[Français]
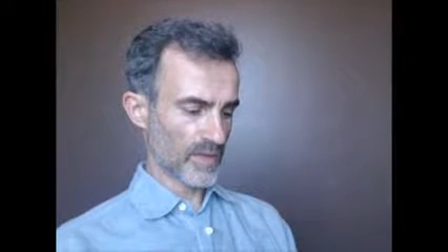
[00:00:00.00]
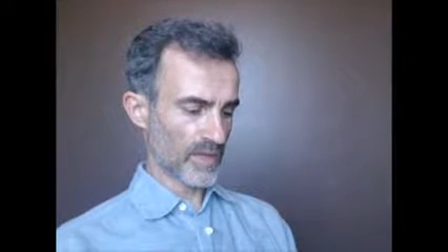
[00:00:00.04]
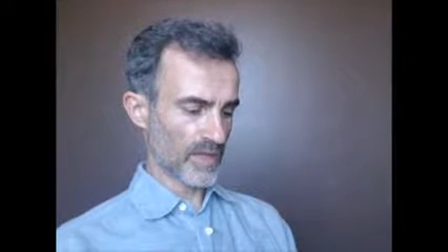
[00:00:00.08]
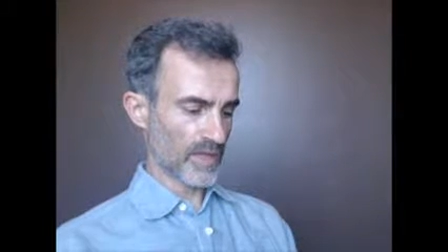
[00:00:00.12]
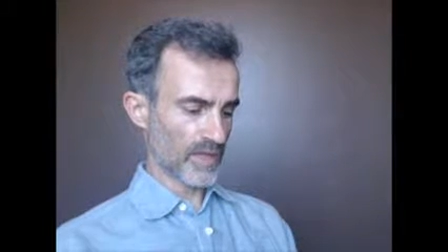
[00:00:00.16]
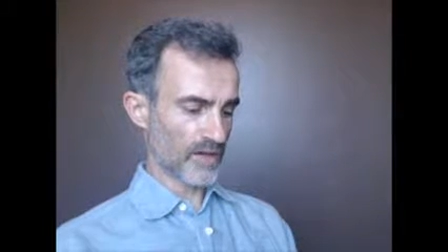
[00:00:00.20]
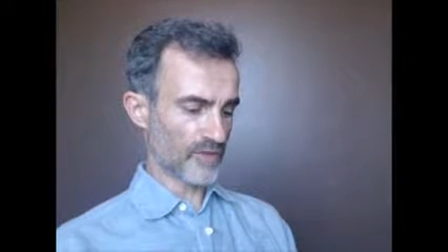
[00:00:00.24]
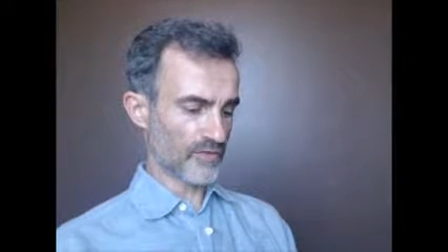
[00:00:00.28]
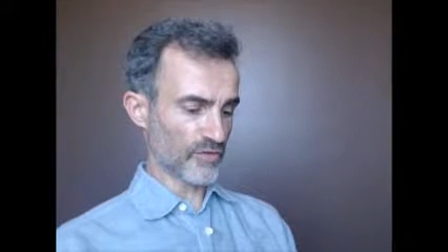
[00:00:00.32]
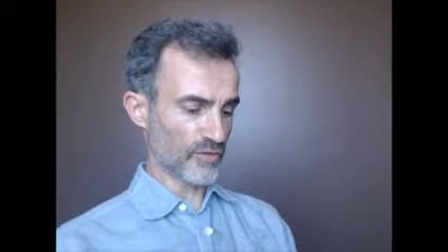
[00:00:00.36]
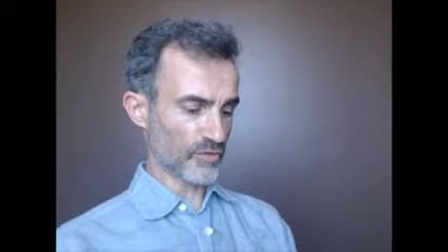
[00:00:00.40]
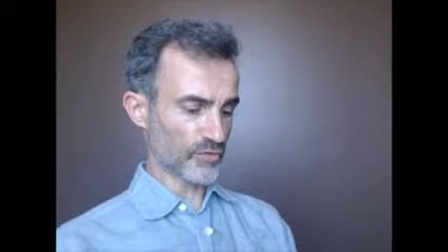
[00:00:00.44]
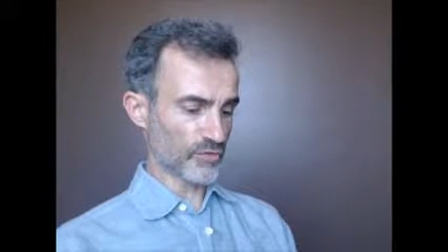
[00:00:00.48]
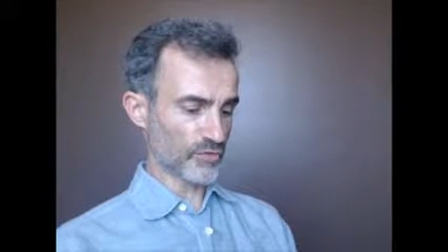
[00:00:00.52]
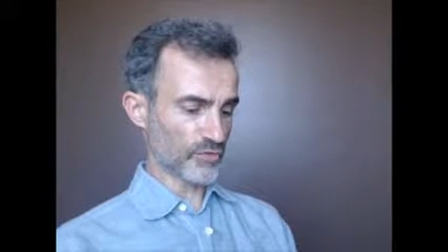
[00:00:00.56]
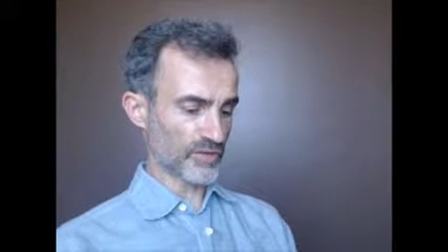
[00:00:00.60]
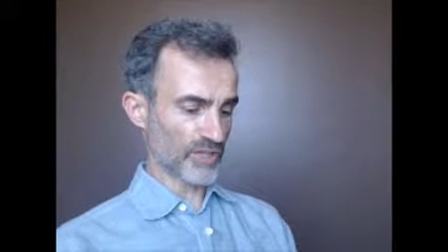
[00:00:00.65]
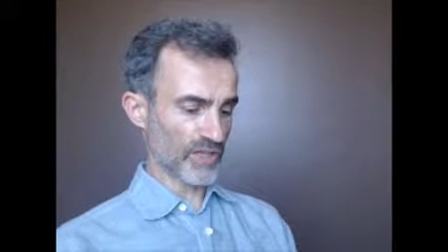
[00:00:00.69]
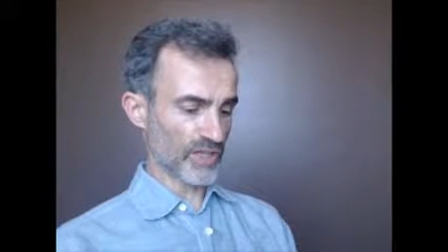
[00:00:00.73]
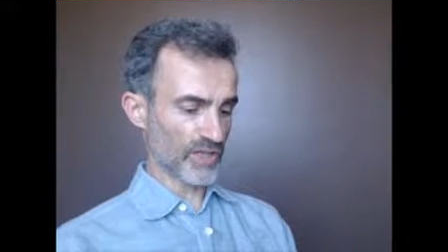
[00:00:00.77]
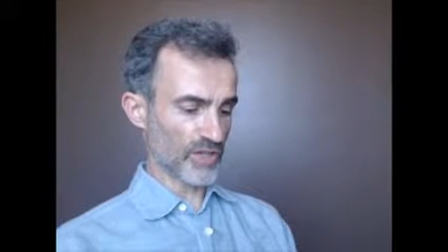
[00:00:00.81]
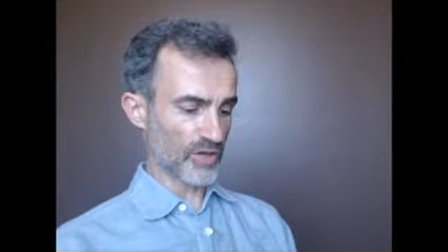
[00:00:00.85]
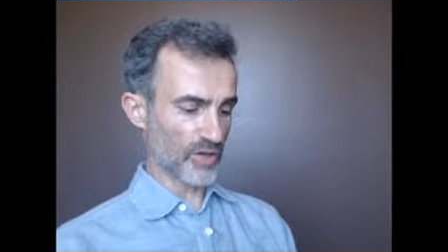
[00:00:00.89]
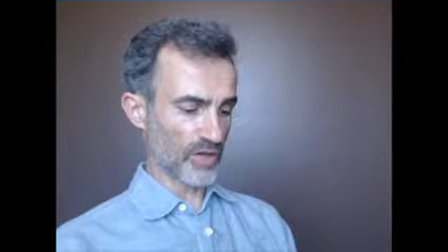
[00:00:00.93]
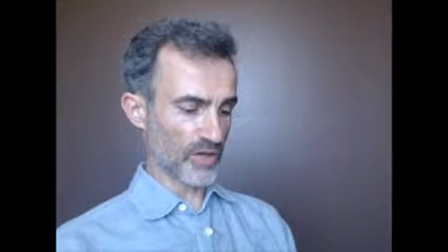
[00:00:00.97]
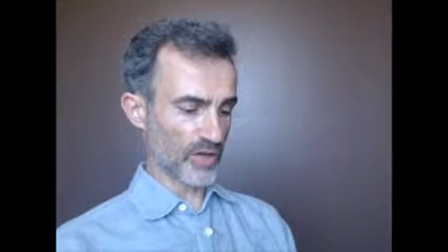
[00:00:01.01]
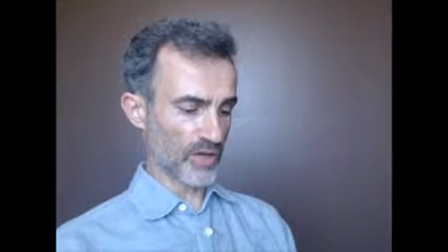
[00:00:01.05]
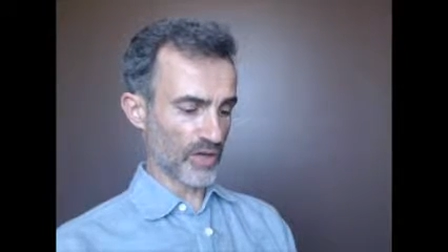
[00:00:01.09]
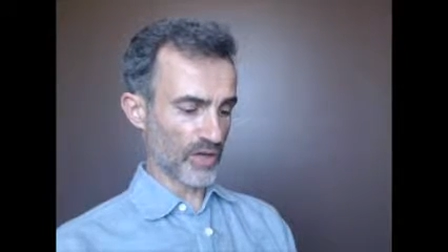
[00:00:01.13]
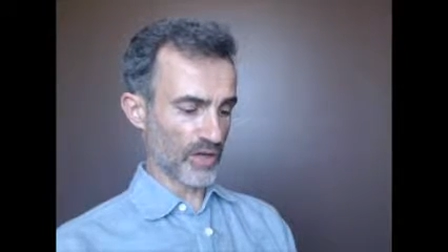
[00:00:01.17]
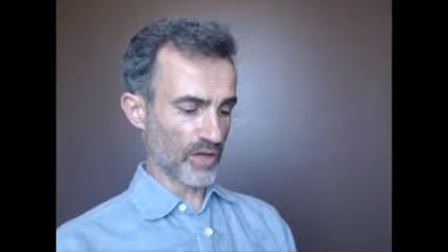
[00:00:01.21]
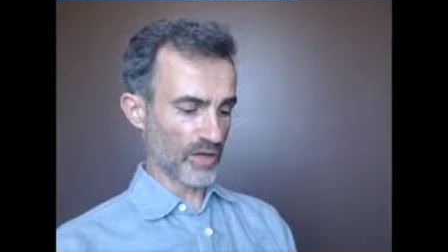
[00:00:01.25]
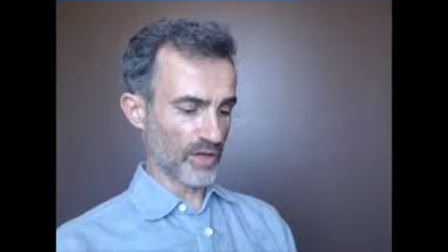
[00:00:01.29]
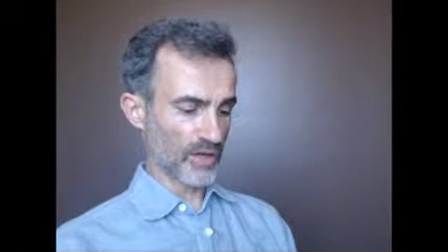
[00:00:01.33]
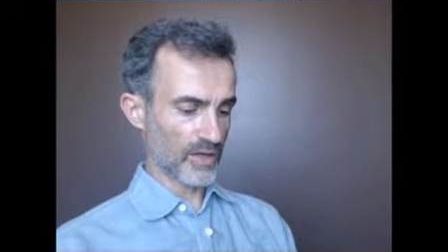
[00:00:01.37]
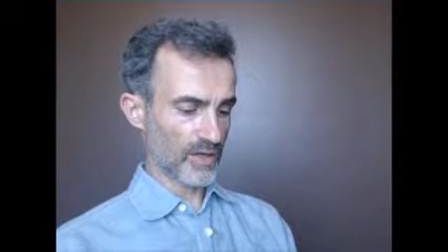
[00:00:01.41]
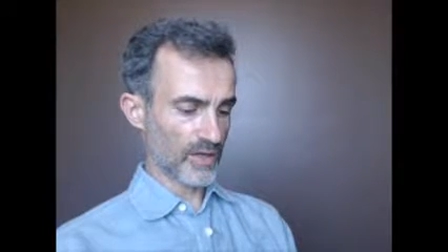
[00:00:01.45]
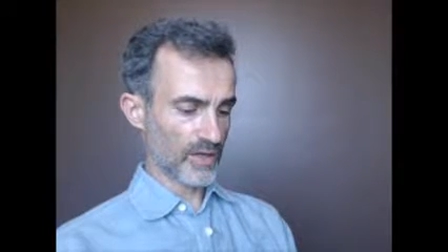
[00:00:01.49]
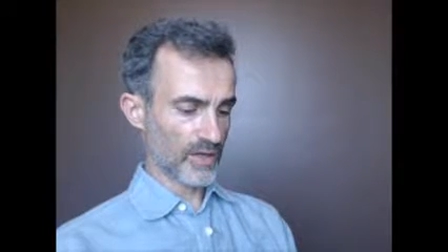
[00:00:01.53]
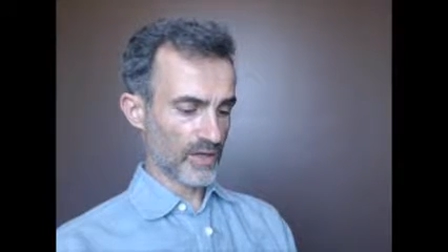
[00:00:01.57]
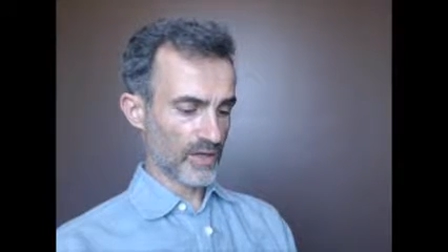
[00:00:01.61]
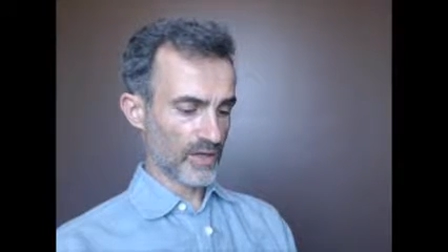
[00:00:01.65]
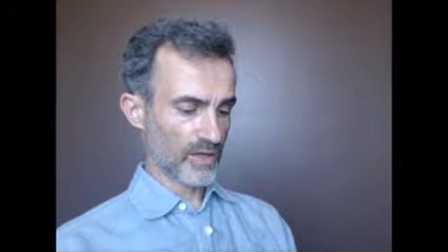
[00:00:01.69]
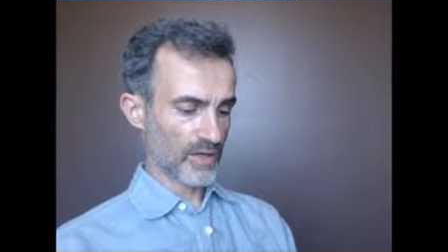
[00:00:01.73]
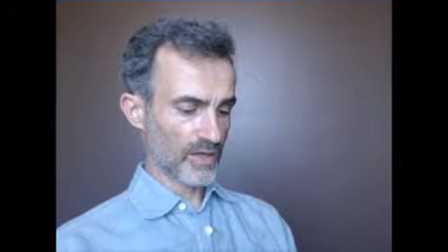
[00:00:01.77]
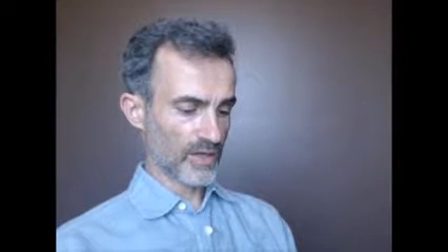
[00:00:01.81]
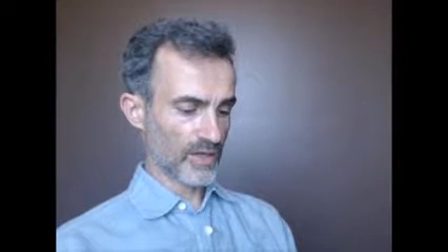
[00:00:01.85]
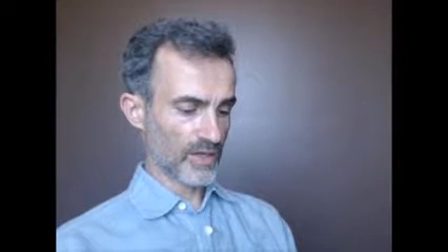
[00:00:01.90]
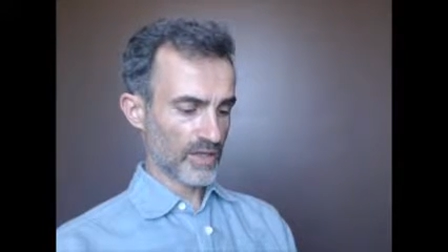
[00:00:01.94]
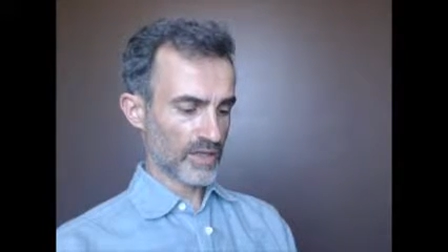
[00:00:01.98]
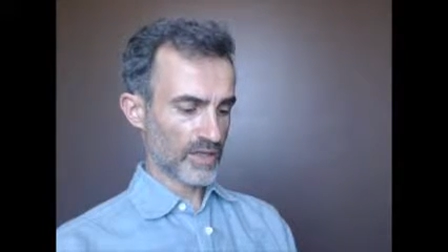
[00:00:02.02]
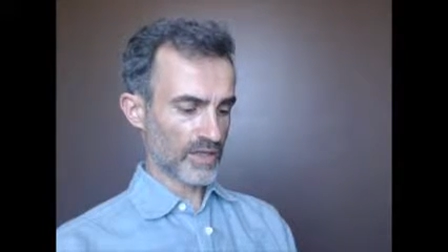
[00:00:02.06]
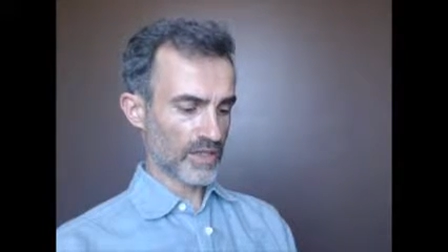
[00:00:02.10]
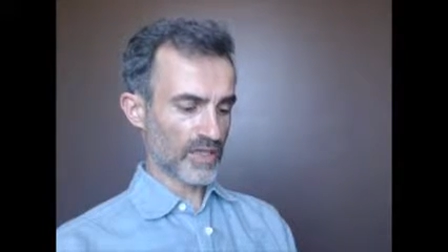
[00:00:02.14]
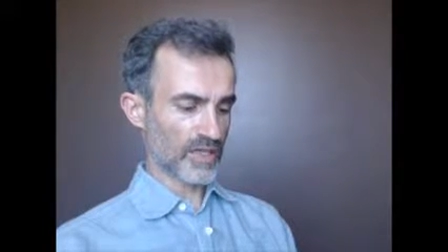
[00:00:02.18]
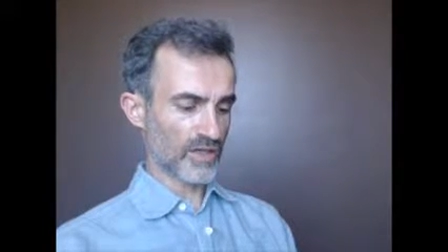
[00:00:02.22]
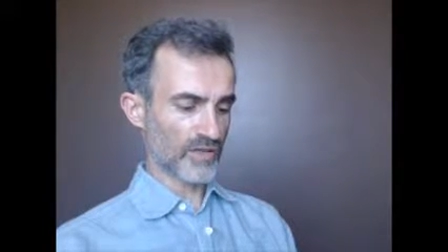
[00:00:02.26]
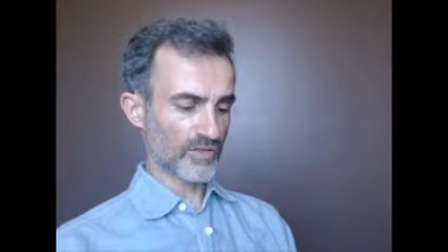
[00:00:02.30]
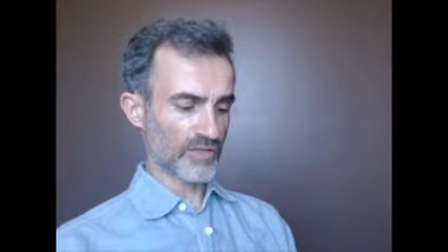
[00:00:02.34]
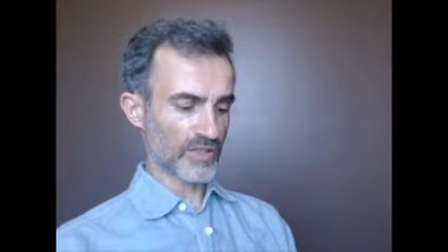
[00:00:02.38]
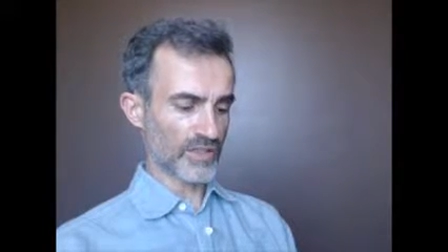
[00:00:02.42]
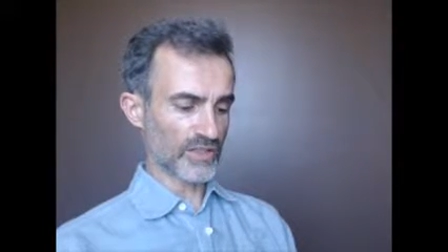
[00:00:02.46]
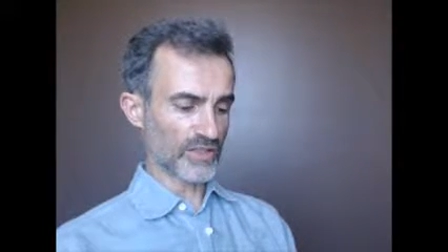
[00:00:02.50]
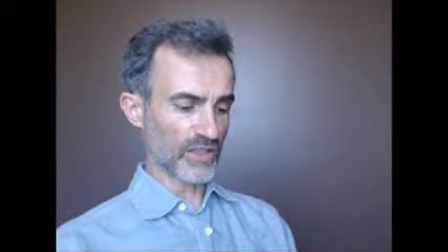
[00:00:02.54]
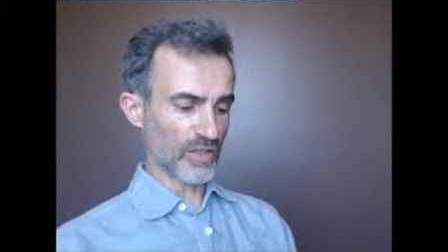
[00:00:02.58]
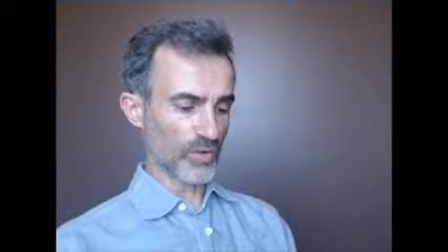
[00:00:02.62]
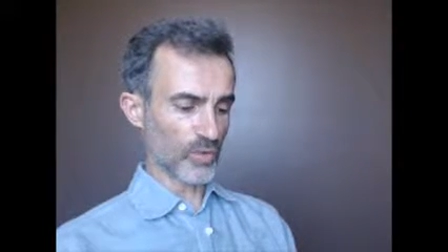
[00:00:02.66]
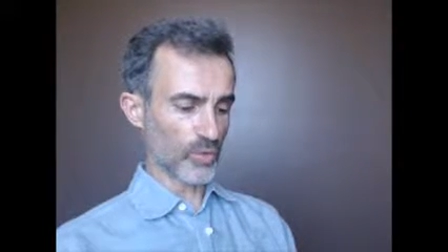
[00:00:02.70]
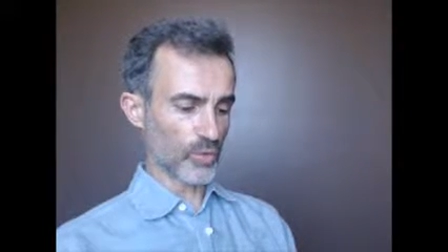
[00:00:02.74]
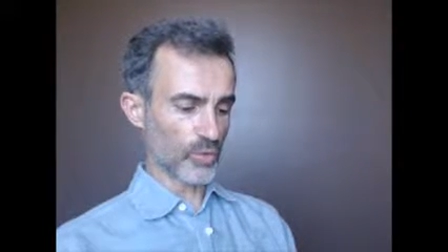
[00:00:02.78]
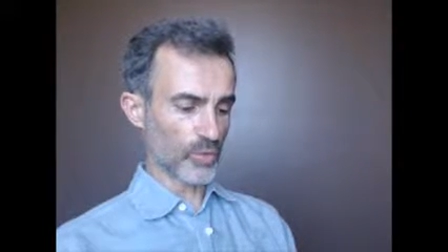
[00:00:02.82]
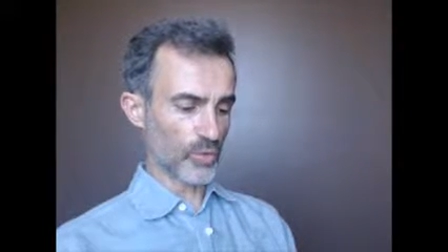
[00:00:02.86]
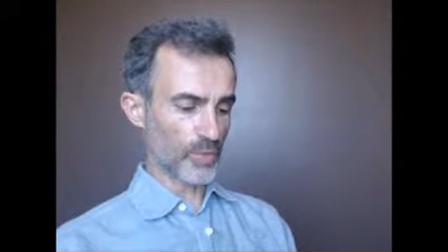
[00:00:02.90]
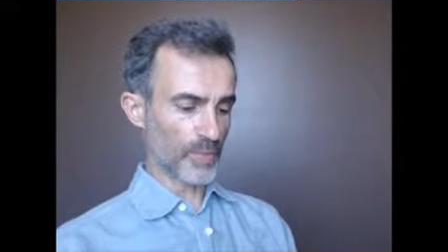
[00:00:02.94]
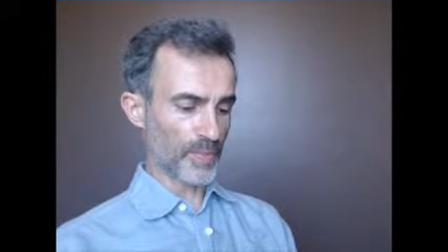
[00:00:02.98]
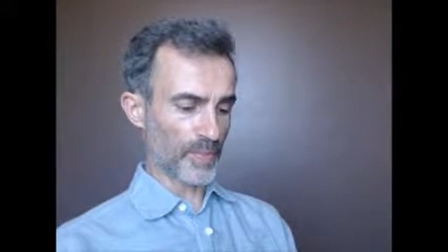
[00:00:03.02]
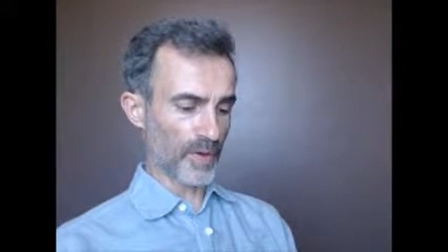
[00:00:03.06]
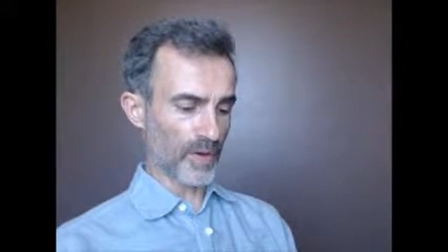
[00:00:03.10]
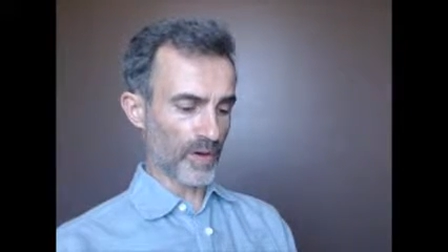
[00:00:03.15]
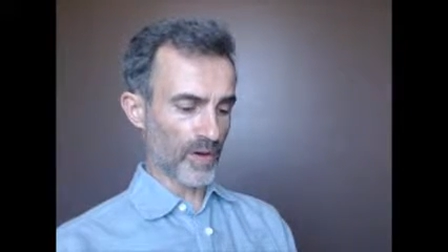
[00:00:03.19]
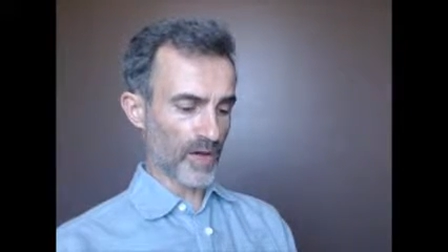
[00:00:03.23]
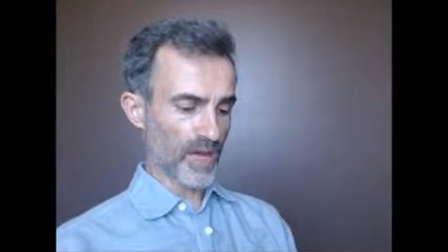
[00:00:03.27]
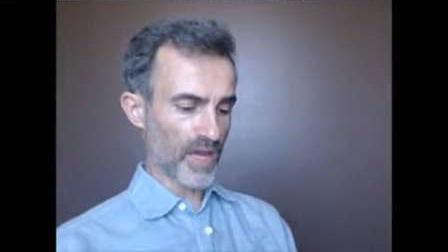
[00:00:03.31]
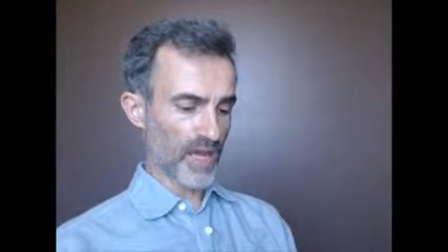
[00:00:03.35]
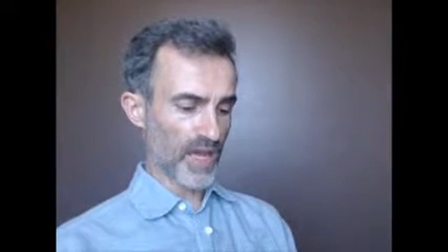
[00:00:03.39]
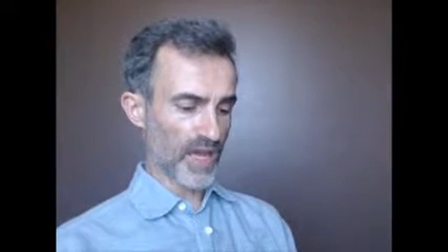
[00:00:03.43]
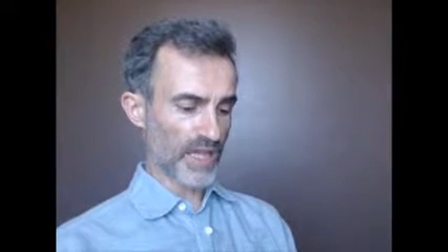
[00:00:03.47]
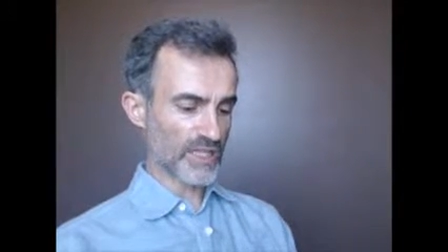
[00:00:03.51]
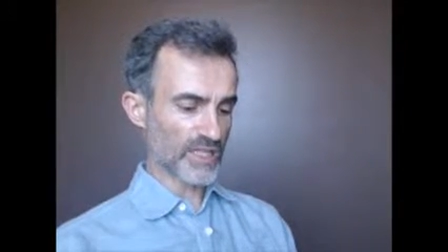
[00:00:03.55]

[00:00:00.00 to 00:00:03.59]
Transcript: Et avant ton aïeul, qui en était l'occupant